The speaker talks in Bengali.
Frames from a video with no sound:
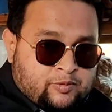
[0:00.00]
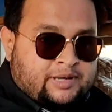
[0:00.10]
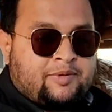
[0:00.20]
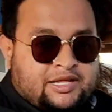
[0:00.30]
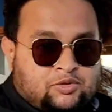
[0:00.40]

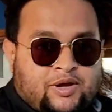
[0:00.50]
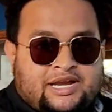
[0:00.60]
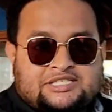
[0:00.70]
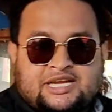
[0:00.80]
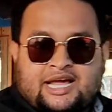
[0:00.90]
মোমেন ভাইয়ের
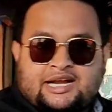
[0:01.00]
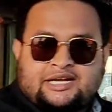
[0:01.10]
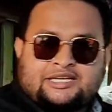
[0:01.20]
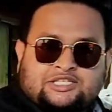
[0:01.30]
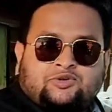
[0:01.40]
দোকানে
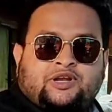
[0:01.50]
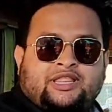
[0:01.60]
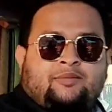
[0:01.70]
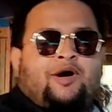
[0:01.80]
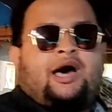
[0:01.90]
সিঙ্গারাটা টেস্ট করে
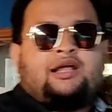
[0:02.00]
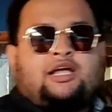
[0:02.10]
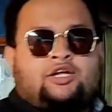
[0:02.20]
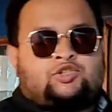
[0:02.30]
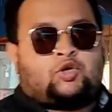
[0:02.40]
দেখবো আর
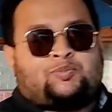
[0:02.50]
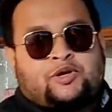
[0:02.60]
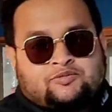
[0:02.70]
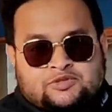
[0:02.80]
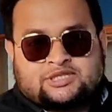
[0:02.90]

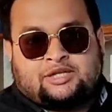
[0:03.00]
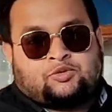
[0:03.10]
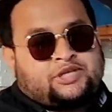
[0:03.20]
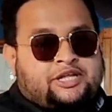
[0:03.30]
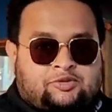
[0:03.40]
চটপুরি ফুচকা
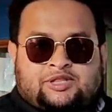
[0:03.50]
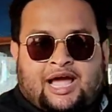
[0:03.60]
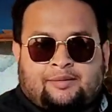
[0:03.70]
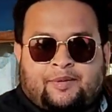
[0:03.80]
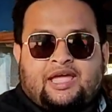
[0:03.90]
দুইটাই তো
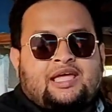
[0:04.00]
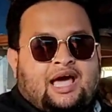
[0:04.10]
থাকবে